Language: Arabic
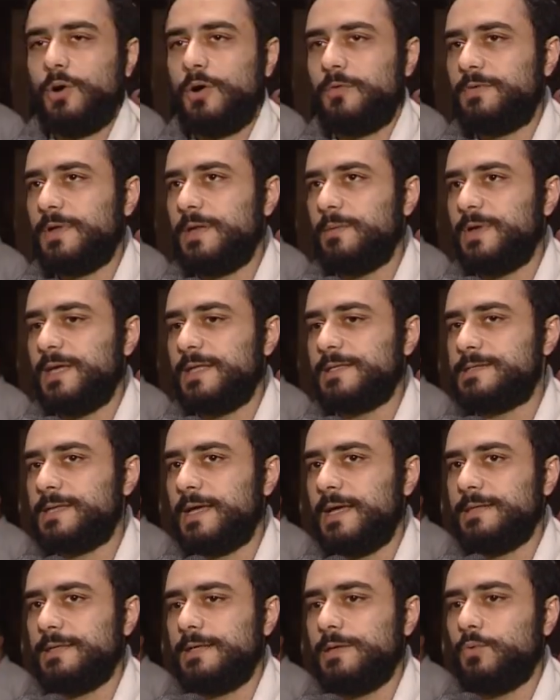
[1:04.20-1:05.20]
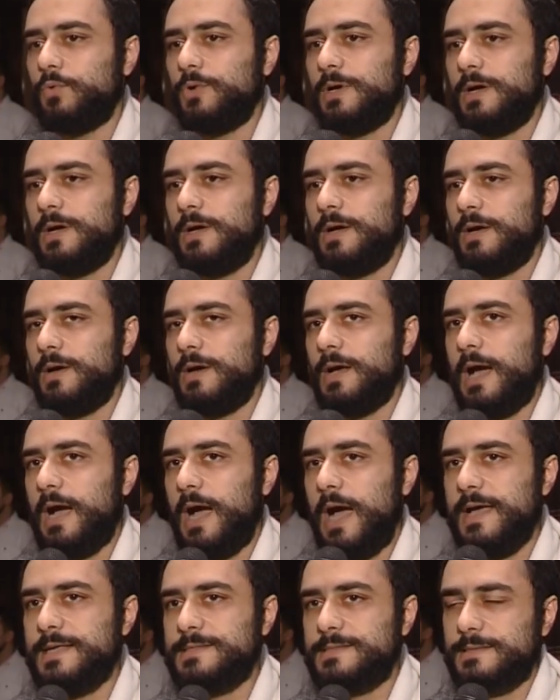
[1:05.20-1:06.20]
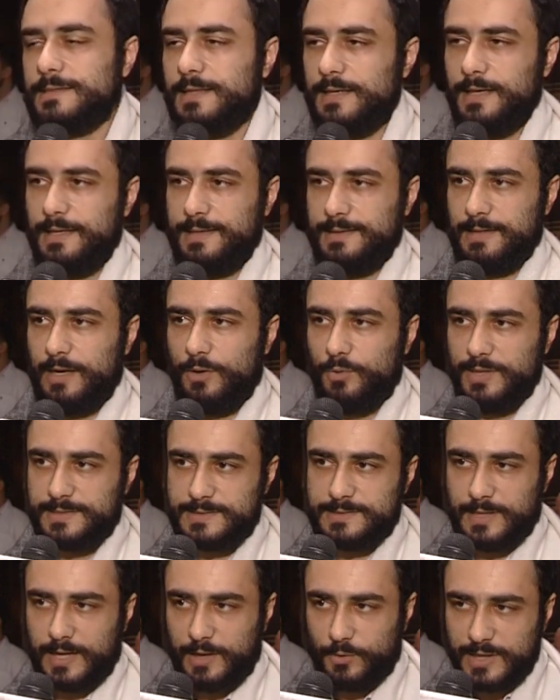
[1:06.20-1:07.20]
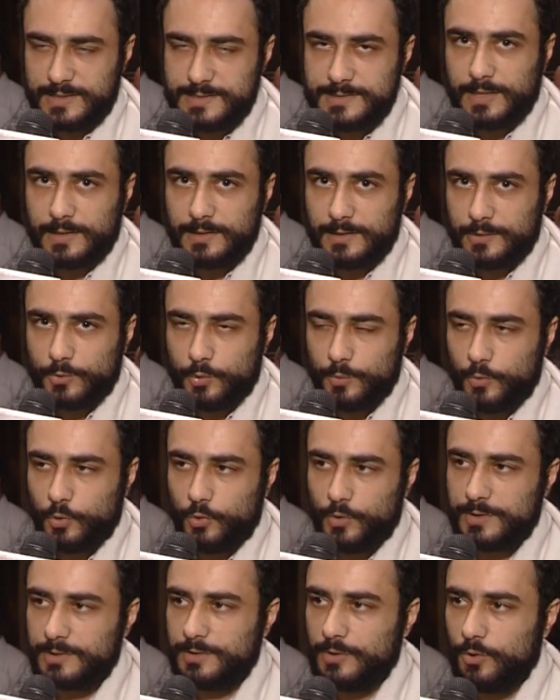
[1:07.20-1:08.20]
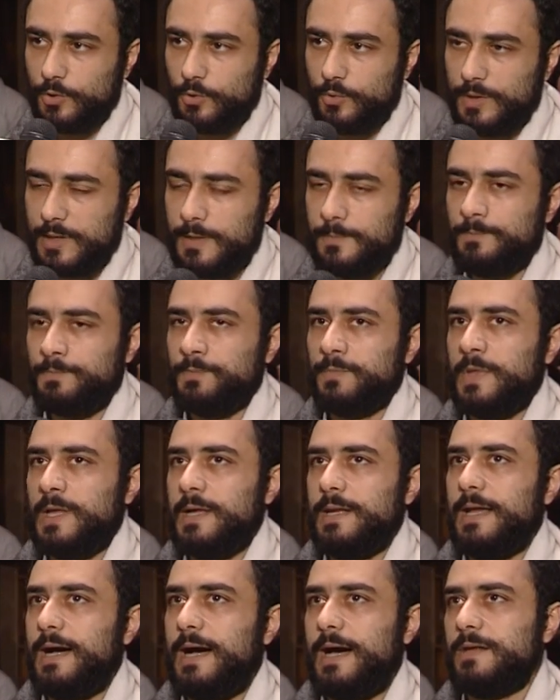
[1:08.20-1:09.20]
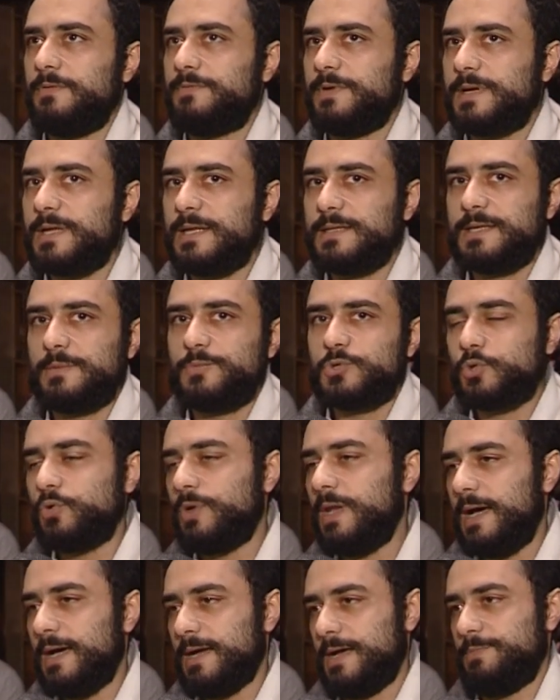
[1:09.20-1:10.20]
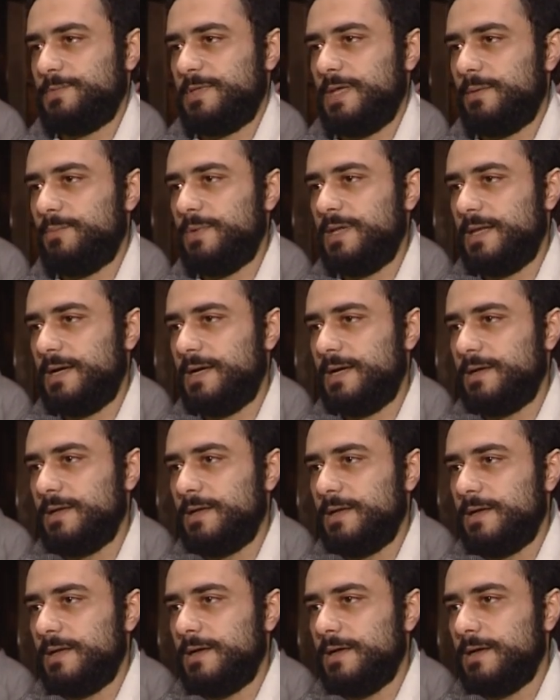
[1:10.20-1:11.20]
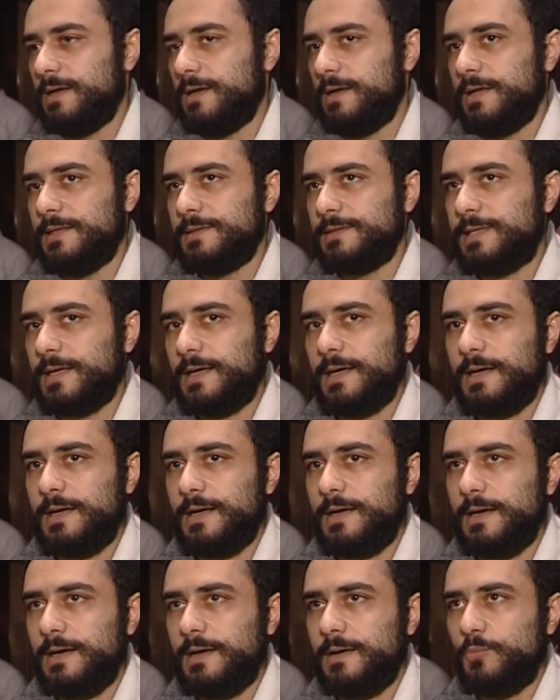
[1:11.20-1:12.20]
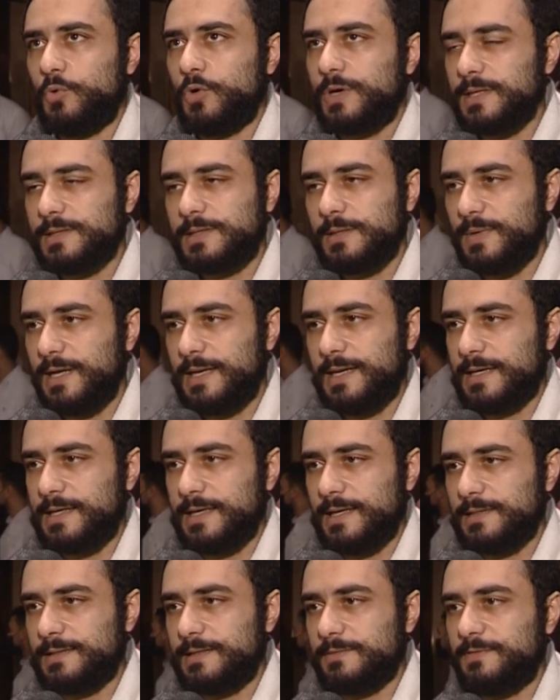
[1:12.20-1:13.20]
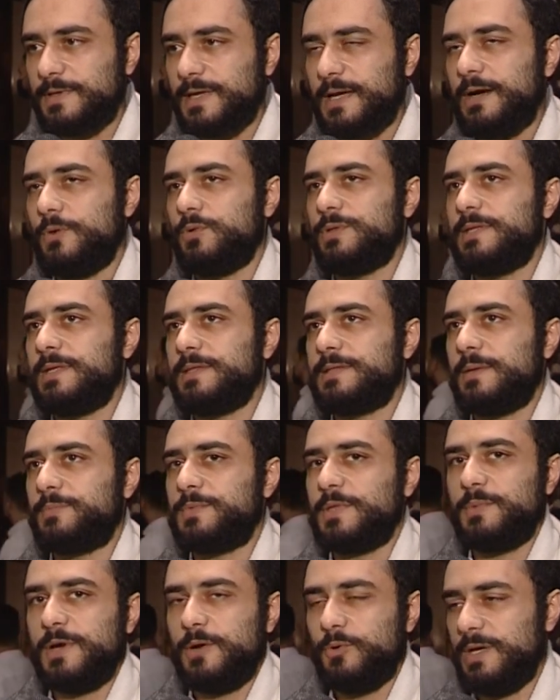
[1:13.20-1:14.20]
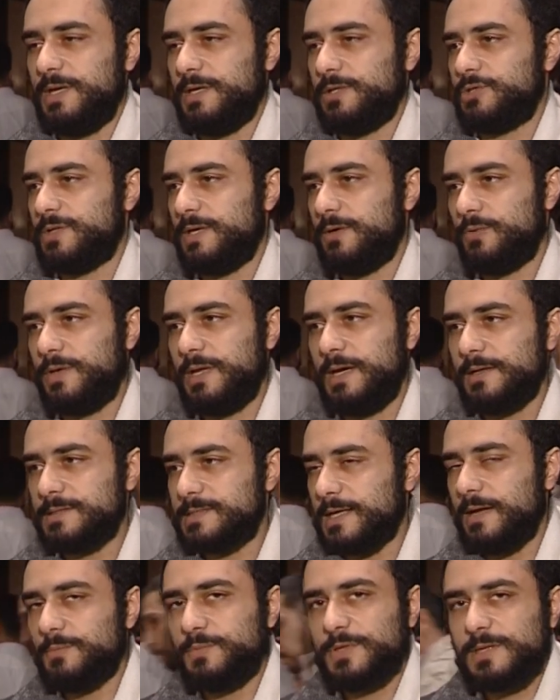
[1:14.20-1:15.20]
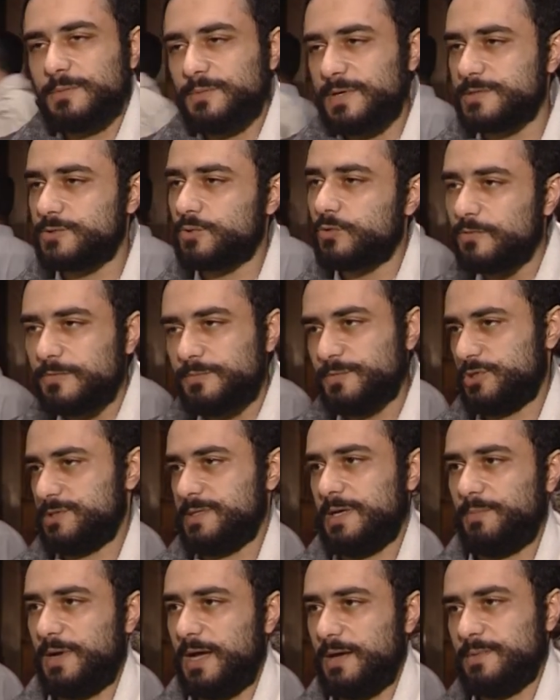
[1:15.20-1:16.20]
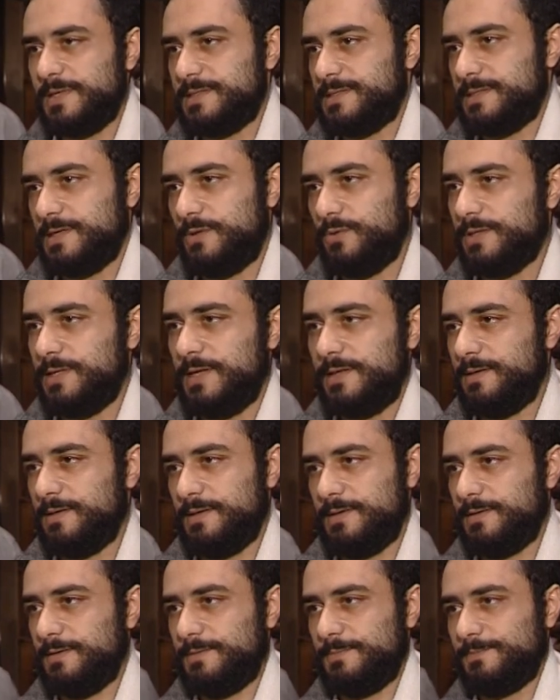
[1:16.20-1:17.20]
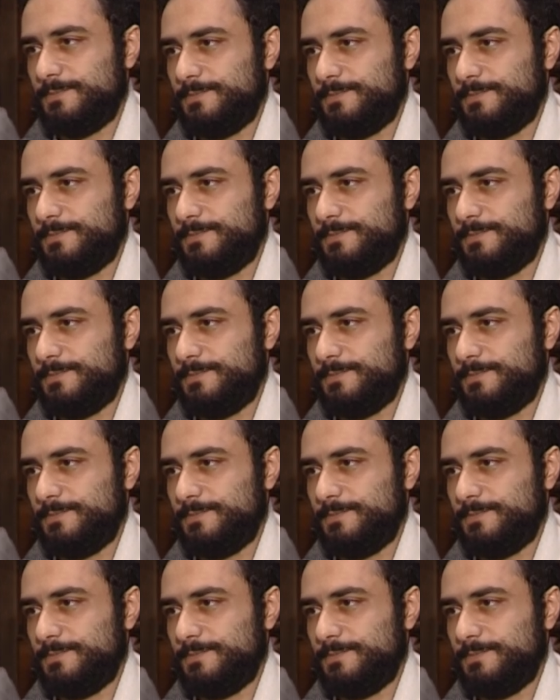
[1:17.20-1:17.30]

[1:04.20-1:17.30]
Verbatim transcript: هو فيلم انساني وعايز يعني اوصل للجمهور ان هو لا على فكره انت مش كل حاجه بتعملها آه، انت ممكن تبقى لك يد فيها او ان انت بتبقى وحش او لا ساعات بتبقى الظروف مش سامحه بس هو ده